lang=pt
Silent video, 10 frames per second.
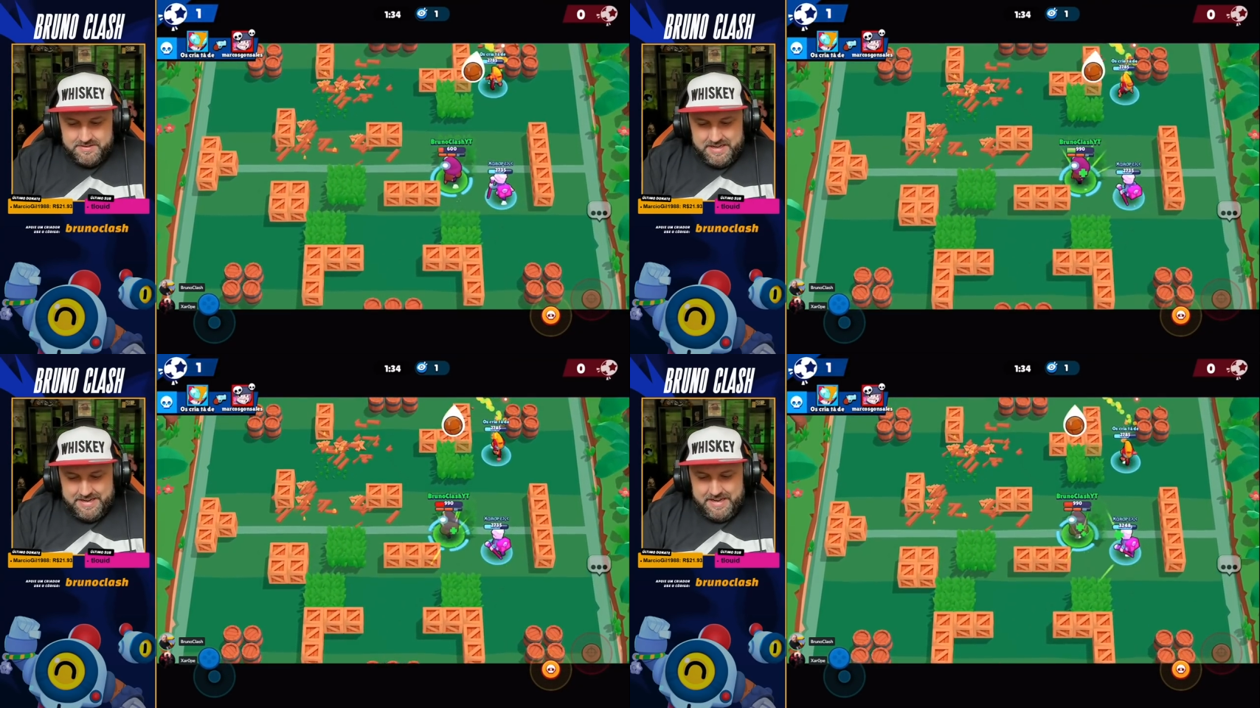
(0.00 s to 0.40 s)

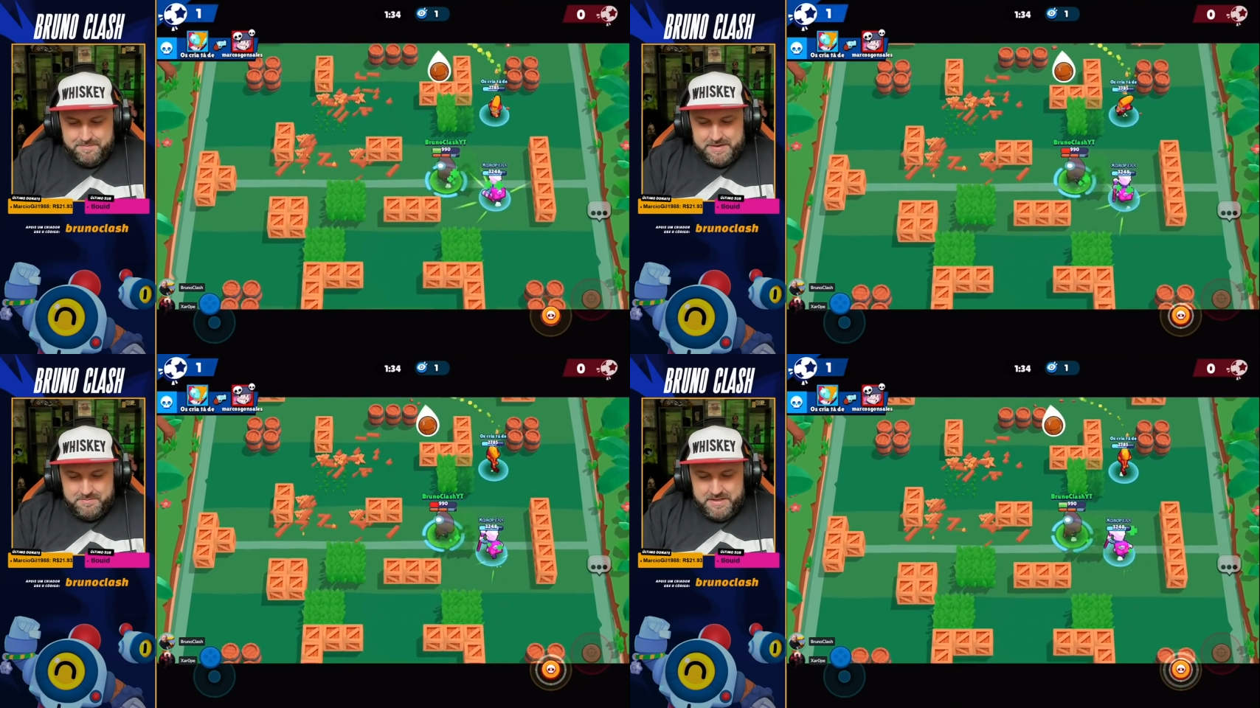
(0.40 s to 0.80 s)
Ah,
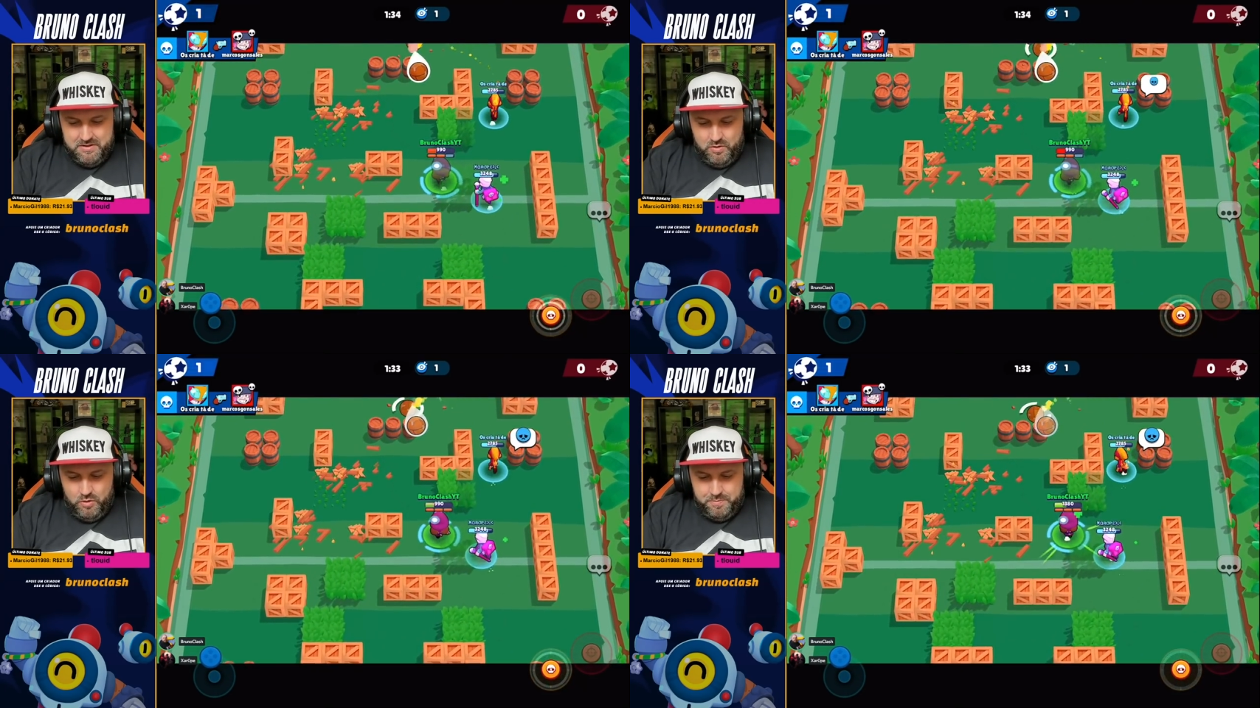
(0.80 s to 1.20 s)
é, pra
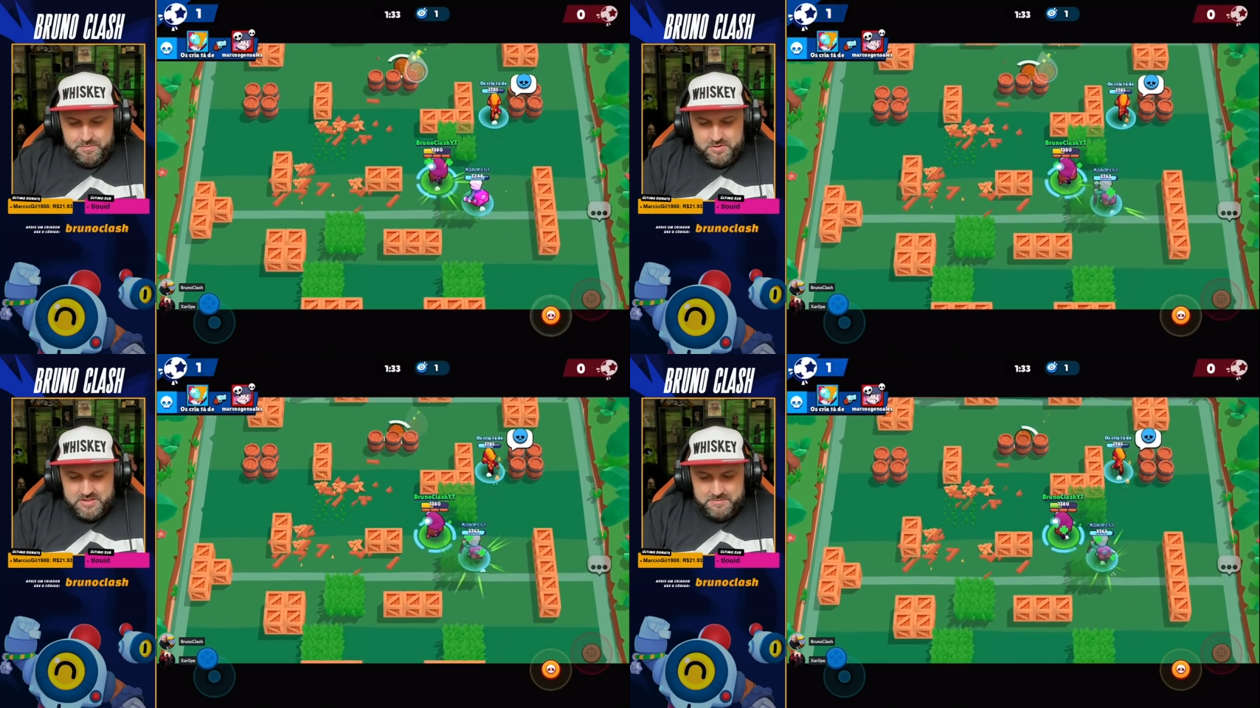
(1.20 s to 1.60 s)
mim ou
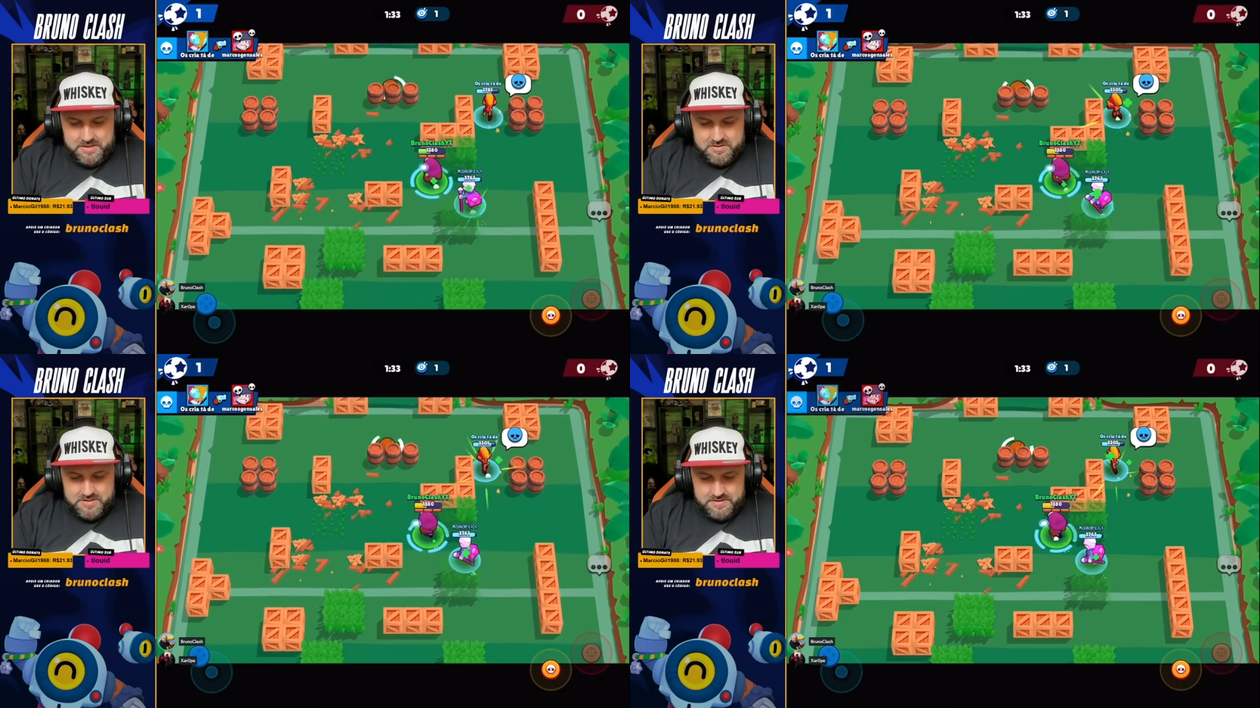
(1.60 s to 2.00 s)
pros meus
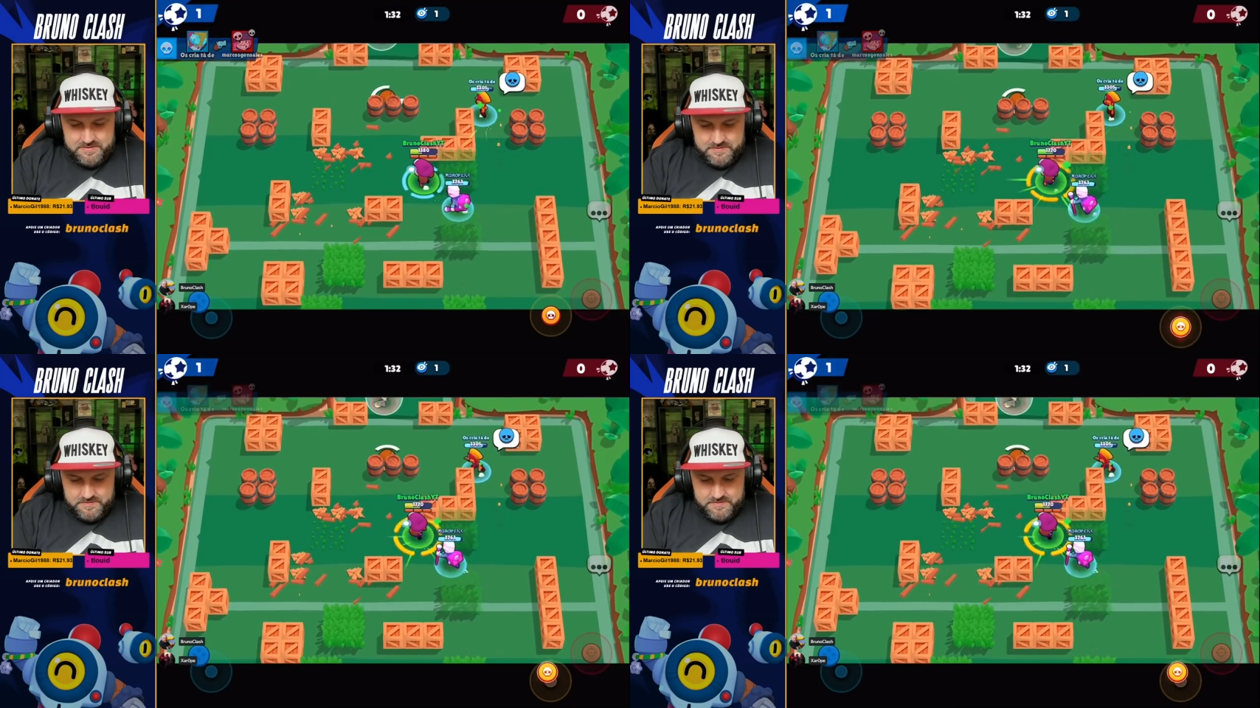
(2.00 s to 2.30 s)
amigos, né?